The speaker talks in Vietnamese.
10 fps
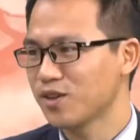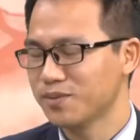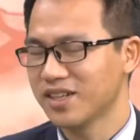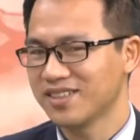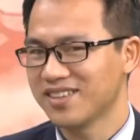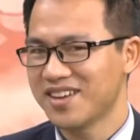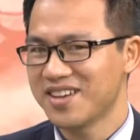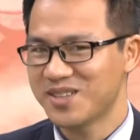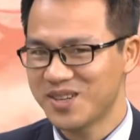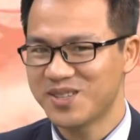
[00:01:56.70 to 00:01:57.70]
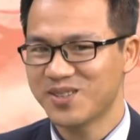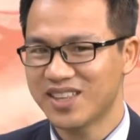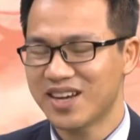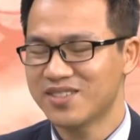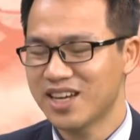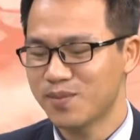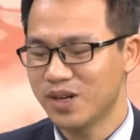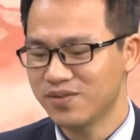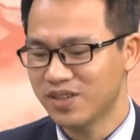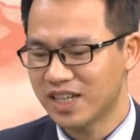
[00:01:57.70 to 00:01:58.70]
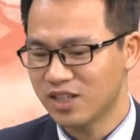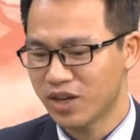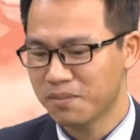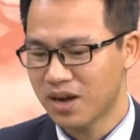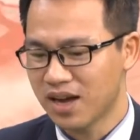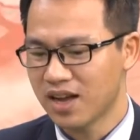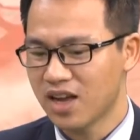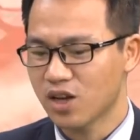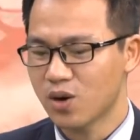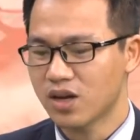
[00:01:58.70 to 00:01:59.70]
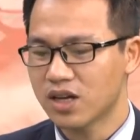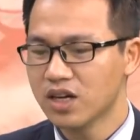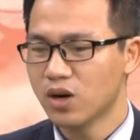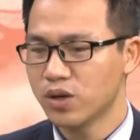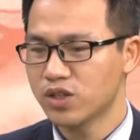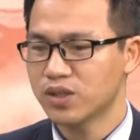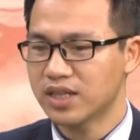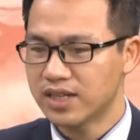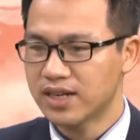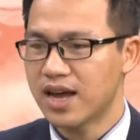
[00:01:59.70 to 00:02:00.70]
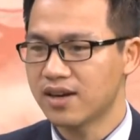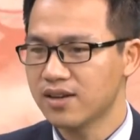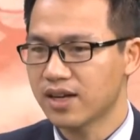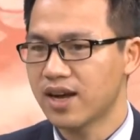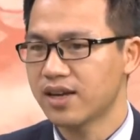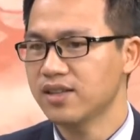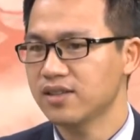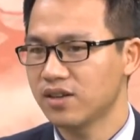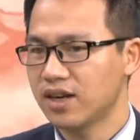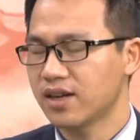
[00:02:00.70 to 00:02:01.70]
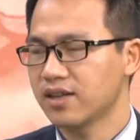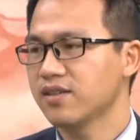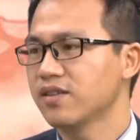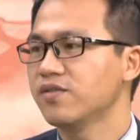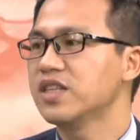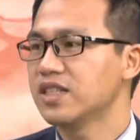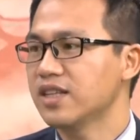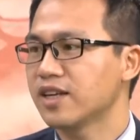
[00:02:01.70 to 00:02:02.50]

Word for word: hàng của mình cho nên chúng ta tham gia một lĩnh vực kinh doanh mà có cơ hội chúng ta sẽ đạt được cái gọi là cái vị trí